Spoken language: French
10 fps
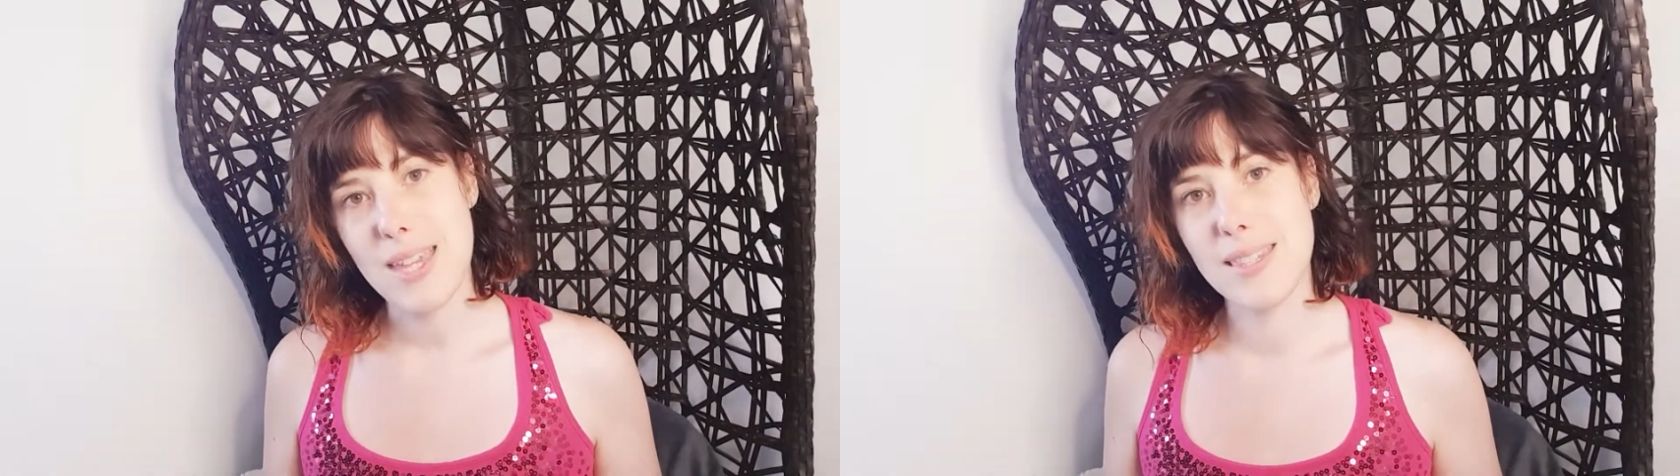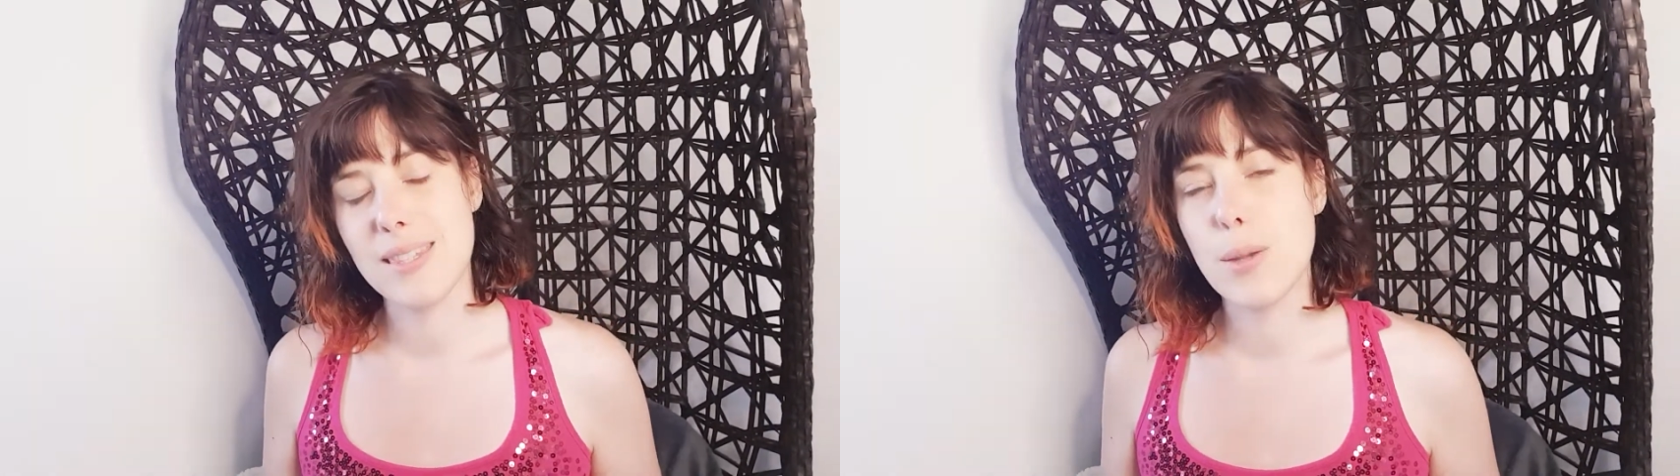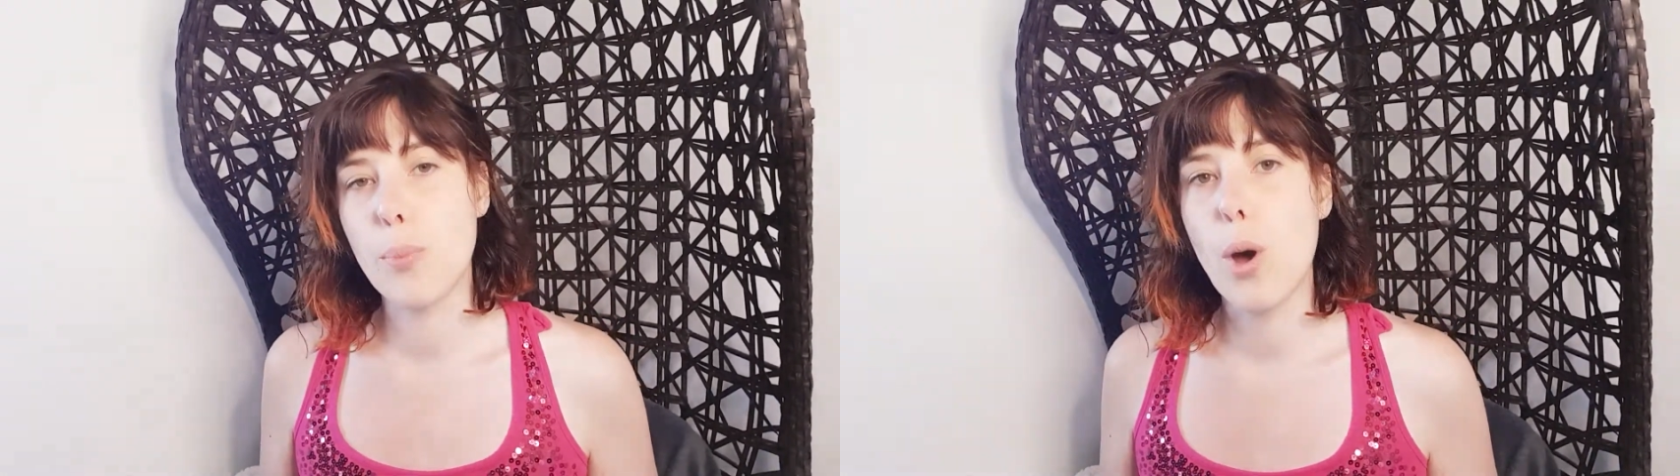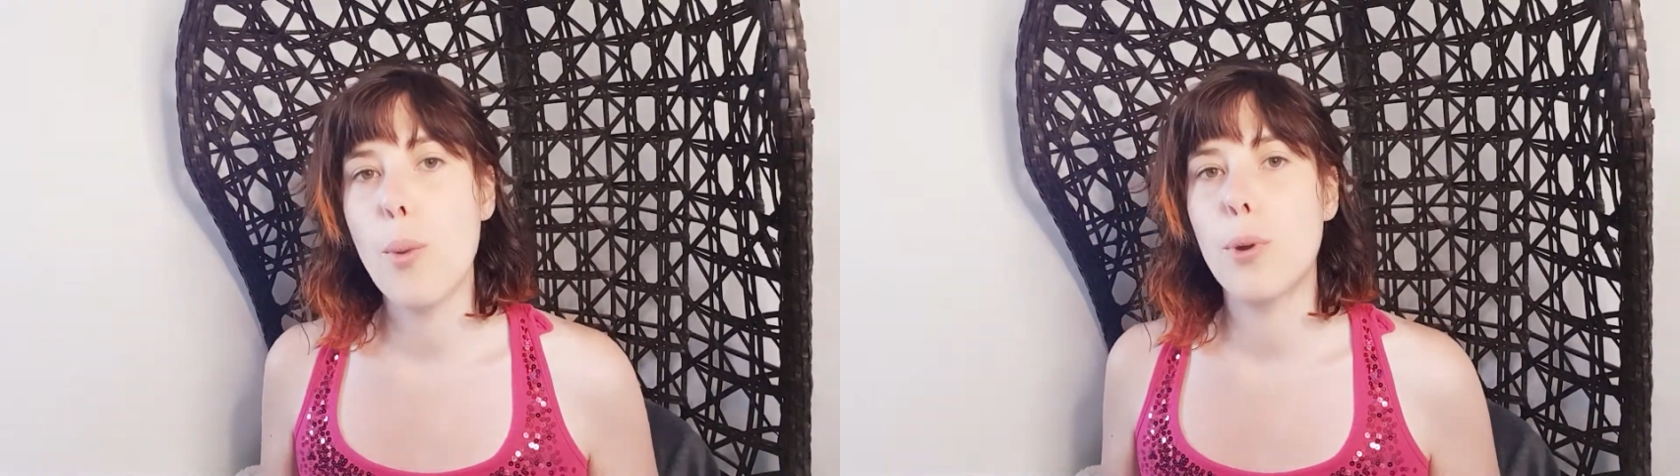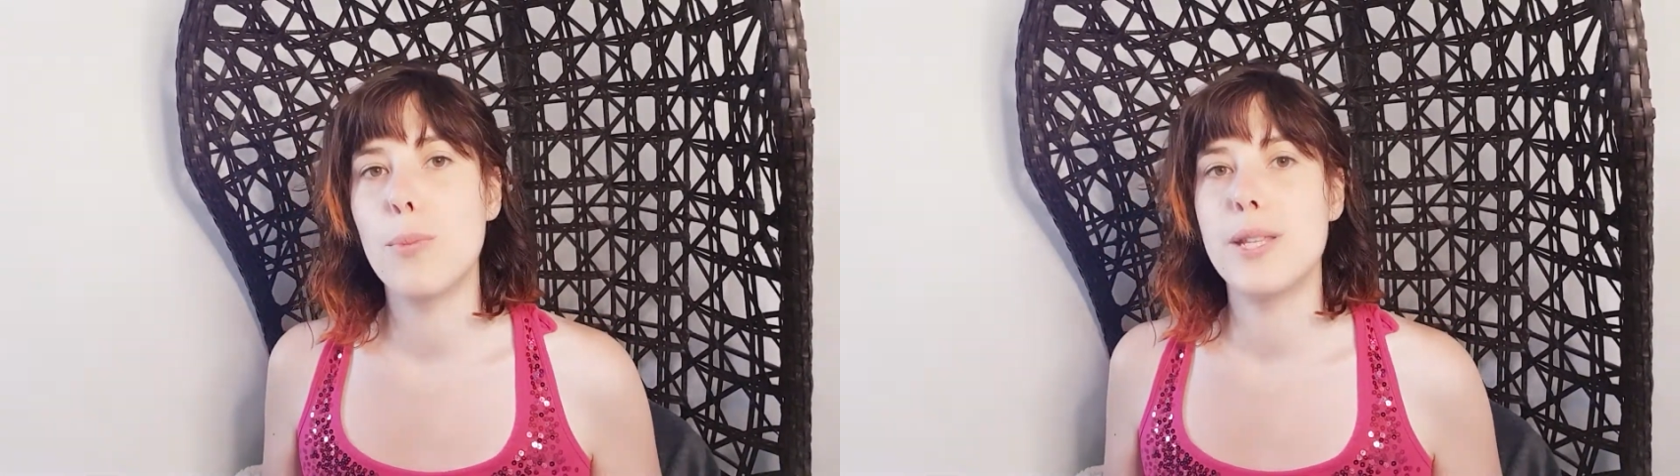ses
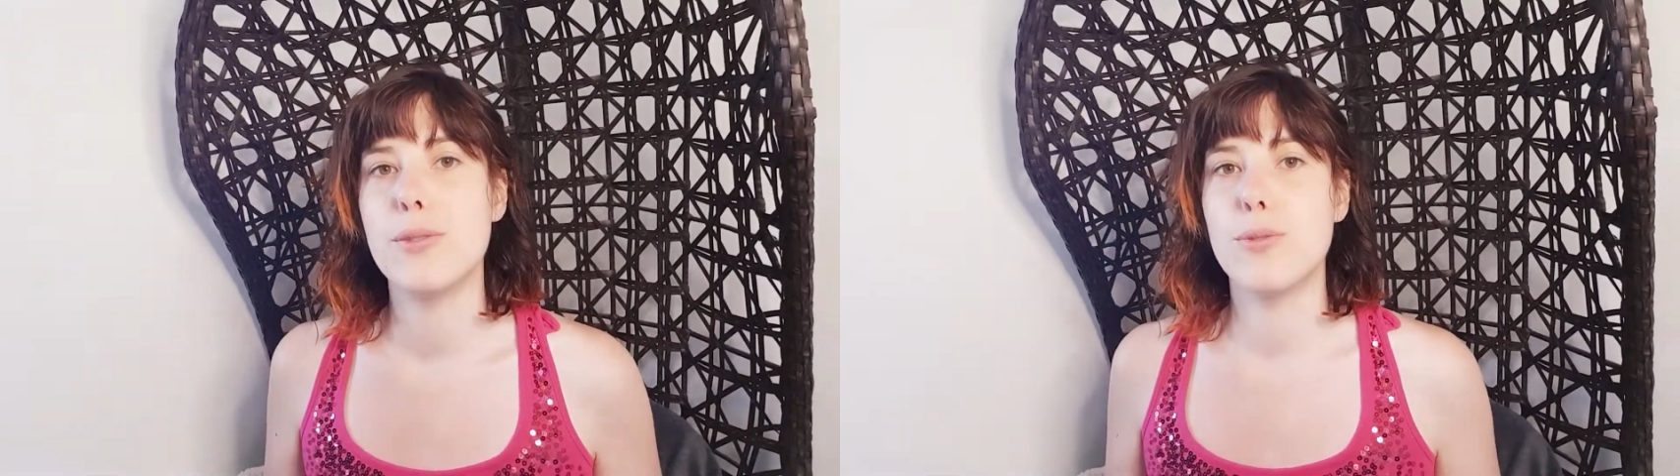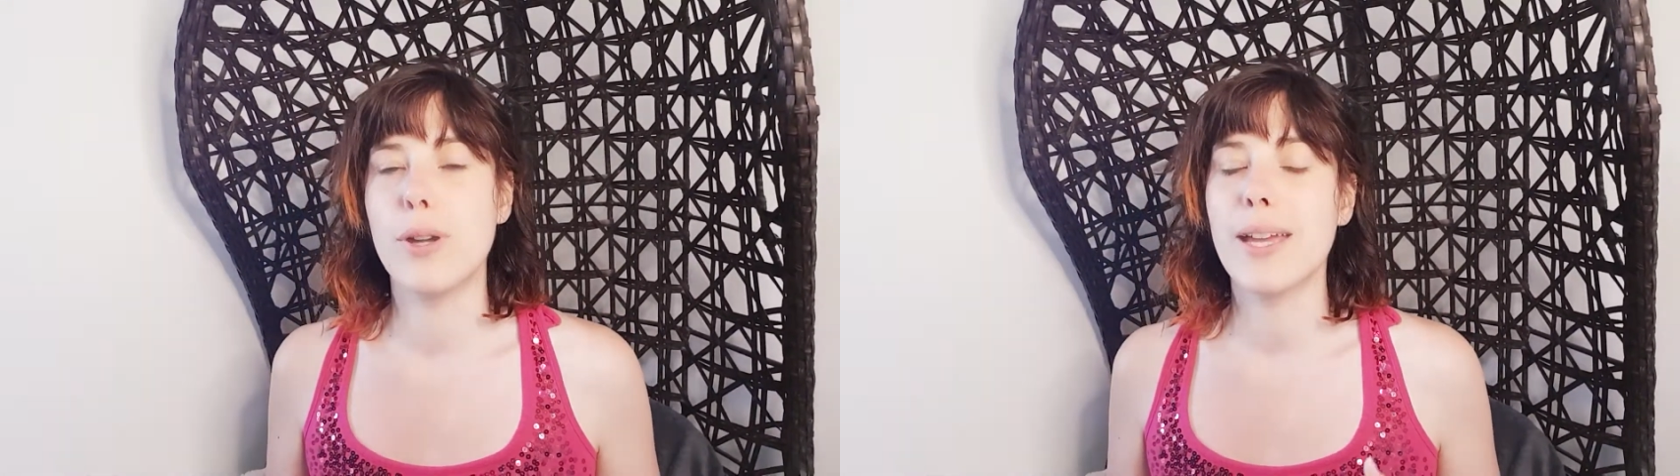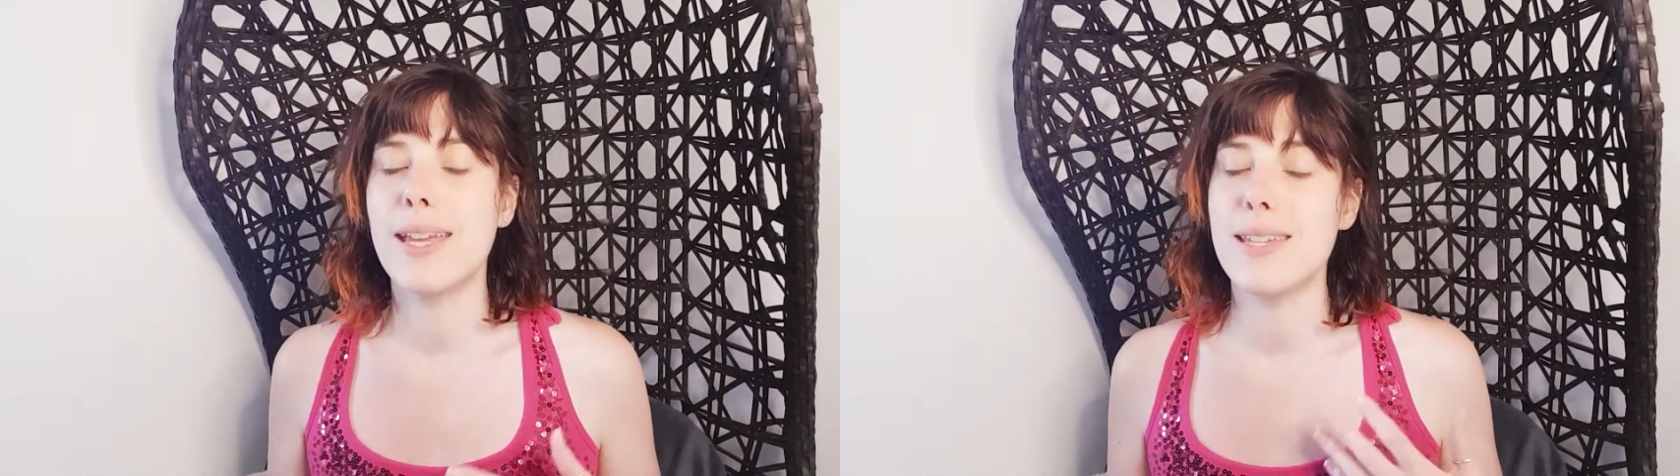propres blessures